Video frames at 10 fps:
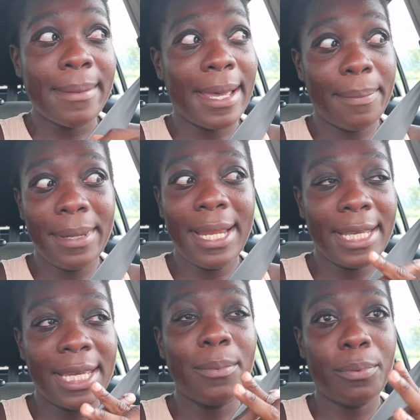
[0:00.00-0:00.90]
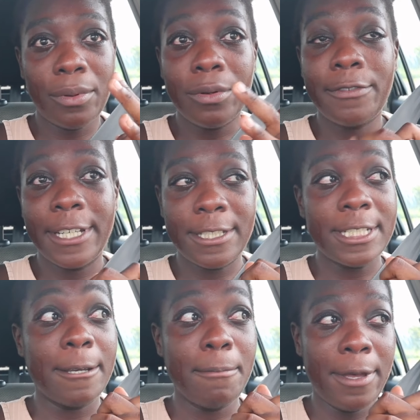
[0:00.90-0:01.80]
rappelle à quel point en fait
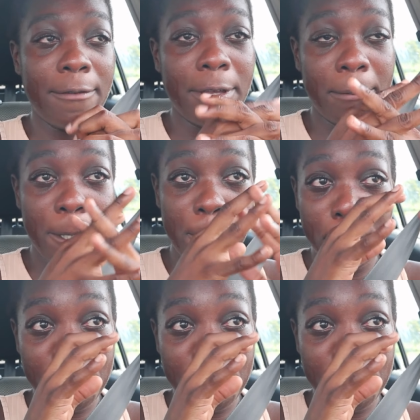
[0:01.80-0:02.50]
j'aime ma famille.